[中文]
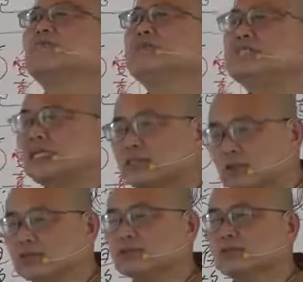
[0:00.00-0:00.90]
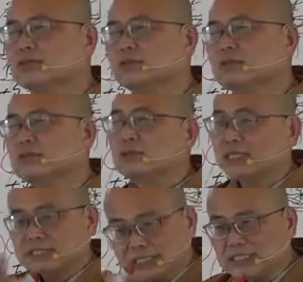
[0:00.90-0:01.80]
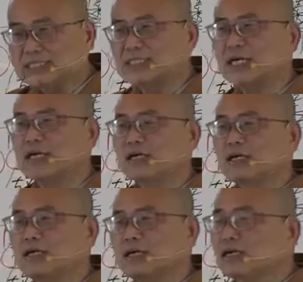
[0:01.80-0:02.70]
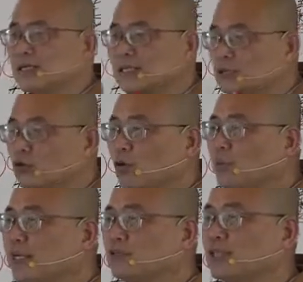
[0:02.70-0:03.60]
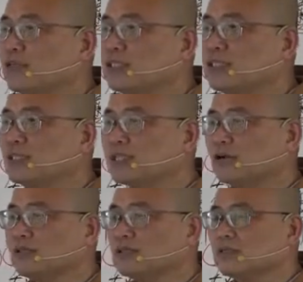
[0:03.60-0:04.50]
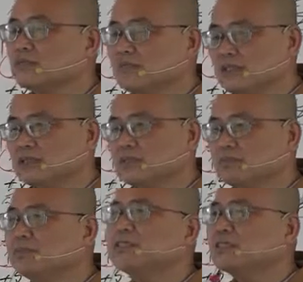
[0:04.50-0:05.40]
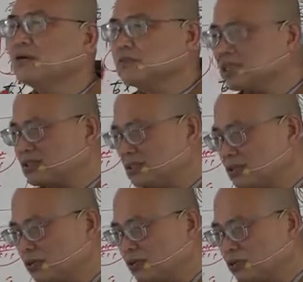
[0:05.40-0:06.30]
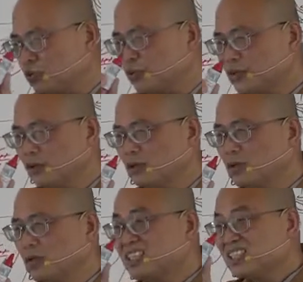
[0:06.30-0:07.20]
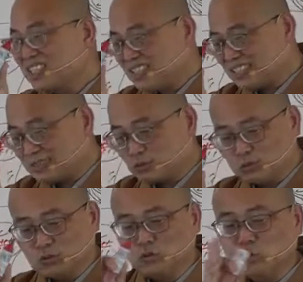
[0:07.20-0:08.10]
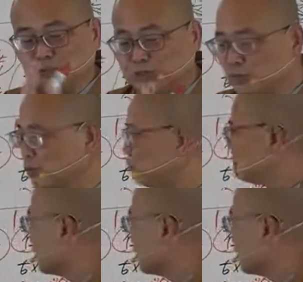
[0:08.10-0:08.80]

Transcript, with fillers: 不再受苦。那气是这样。那你如果不了解缘起的道理，你不知道此有故彼有，此无故彼无。